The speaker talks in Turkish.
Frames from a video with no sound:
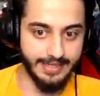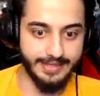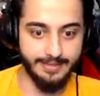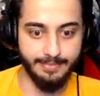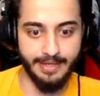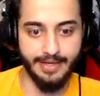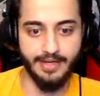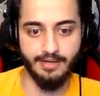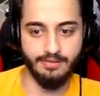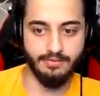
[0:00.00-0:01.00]
ettin beni
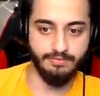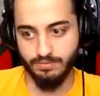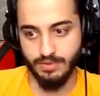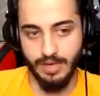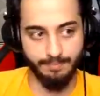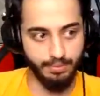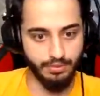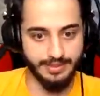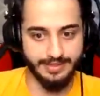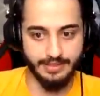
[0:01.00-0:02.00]
ya. Ya
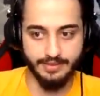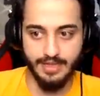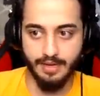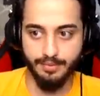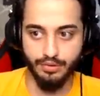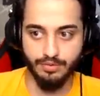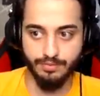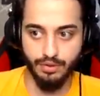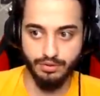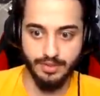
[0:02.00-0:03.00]
bu istisna bir
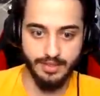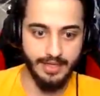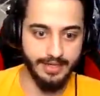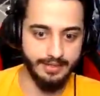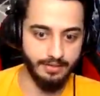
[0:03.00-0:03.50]
durum dostlar. Yani